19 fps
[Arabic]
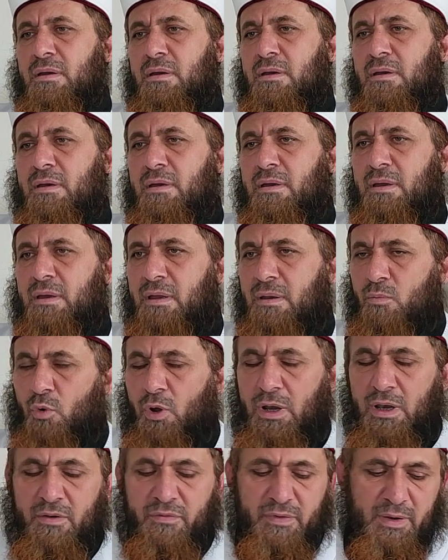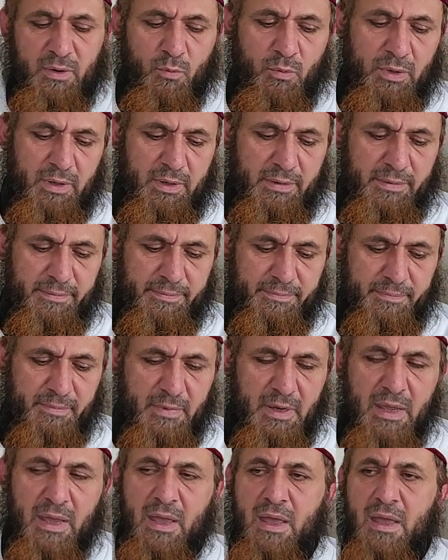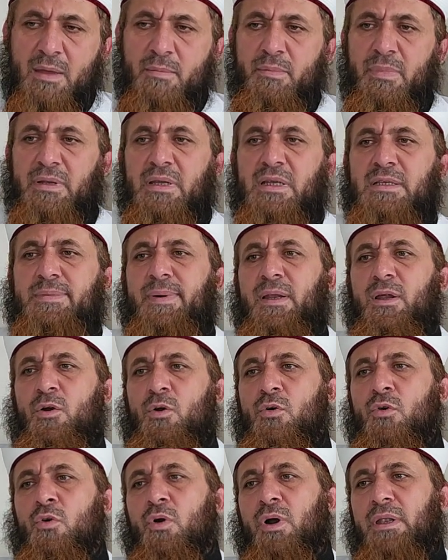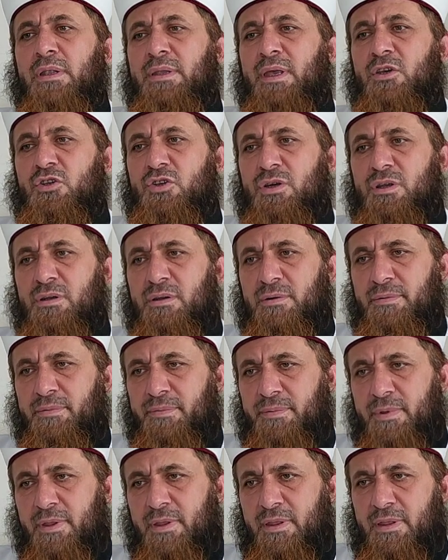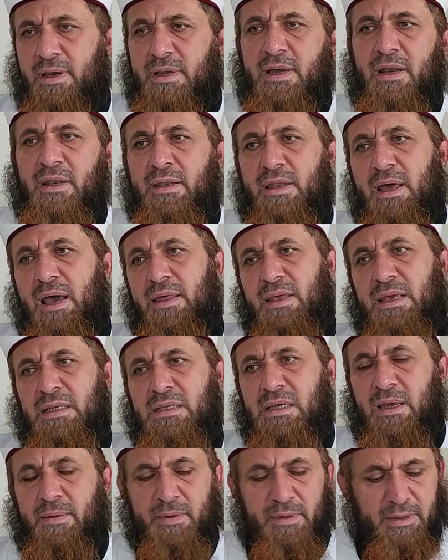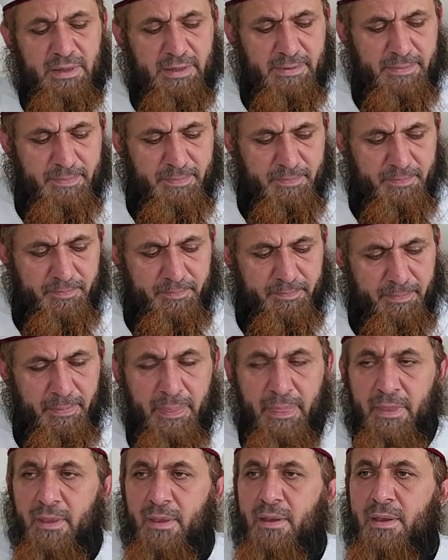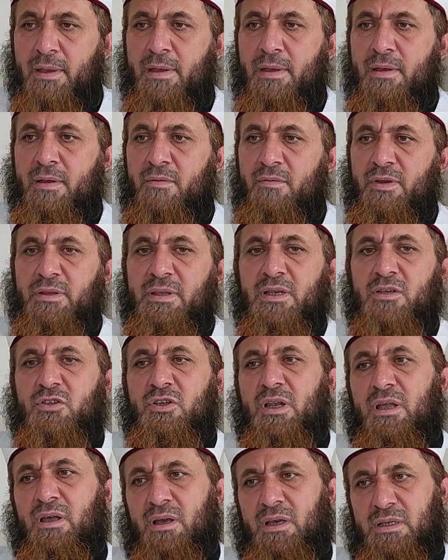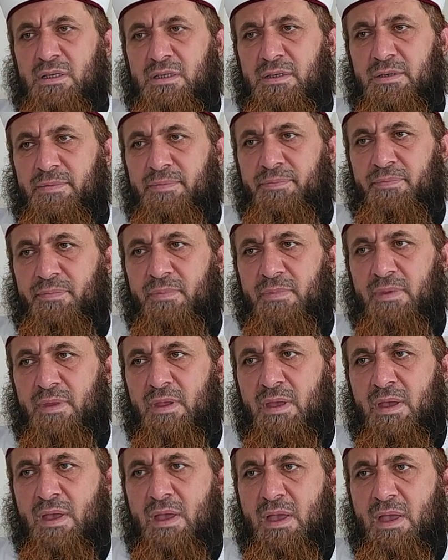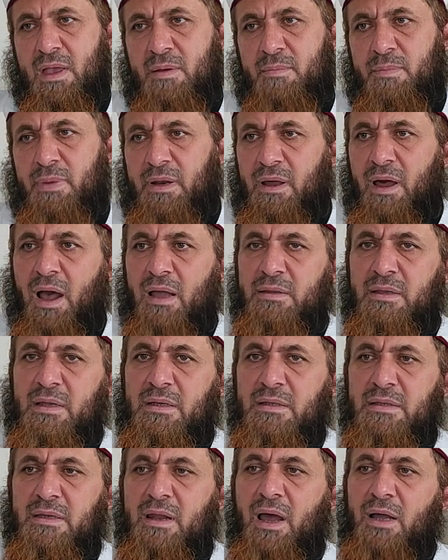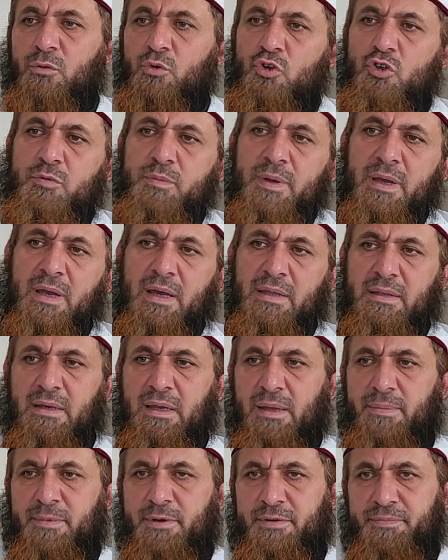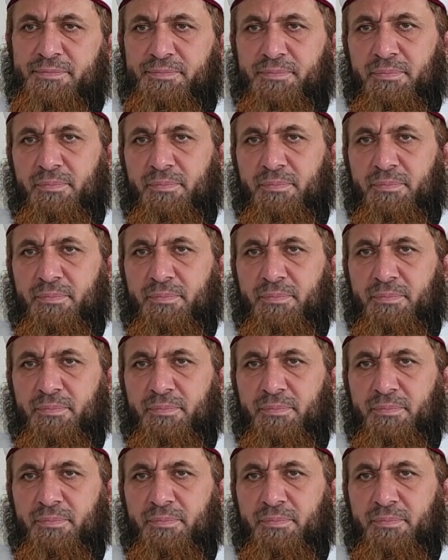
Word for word: آه، المؤلف الأول بالنسبة لحقوق النشر ذكرنا هذا سابقا في تسجيل خاص براءة الاختراع تشبه هذا الأمر